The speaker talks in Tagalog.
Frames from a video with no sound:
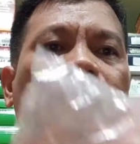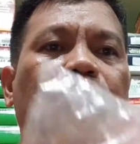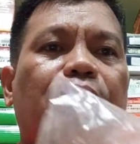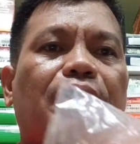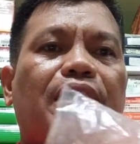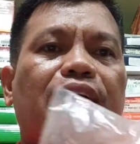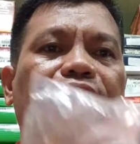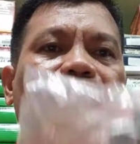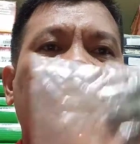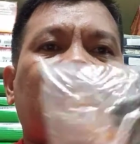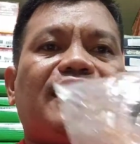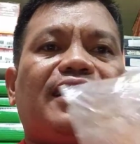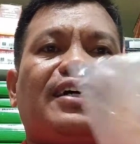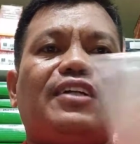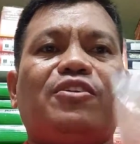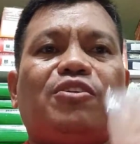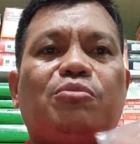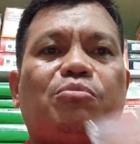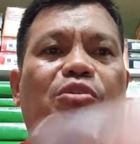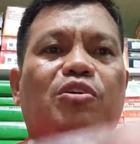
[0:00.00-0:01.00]
pag
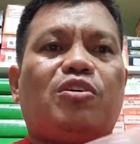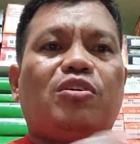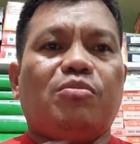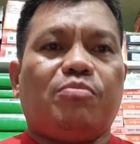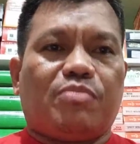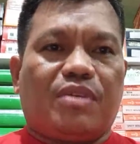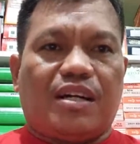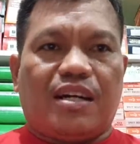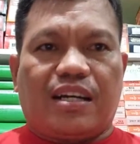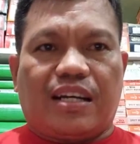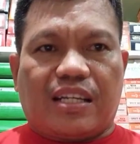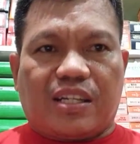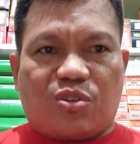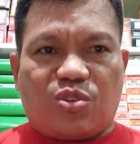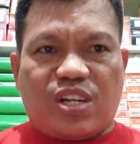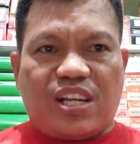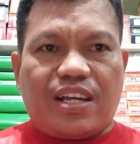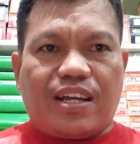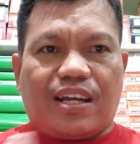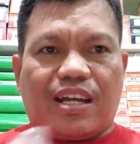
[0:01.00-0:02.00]
ginaganon mo, mga
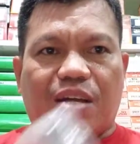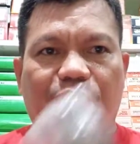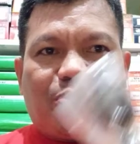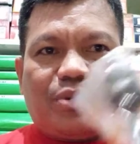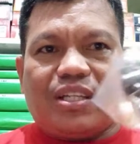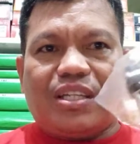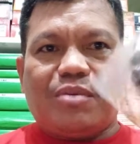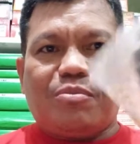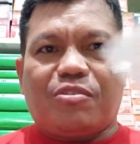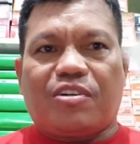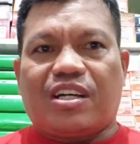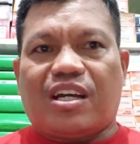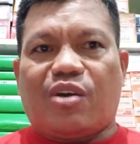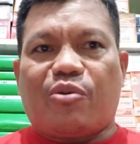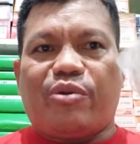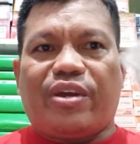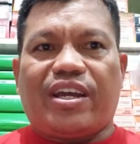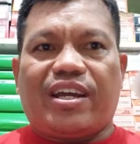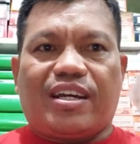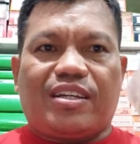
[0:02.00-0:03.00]
ngaruling ka, pwede mong gawing,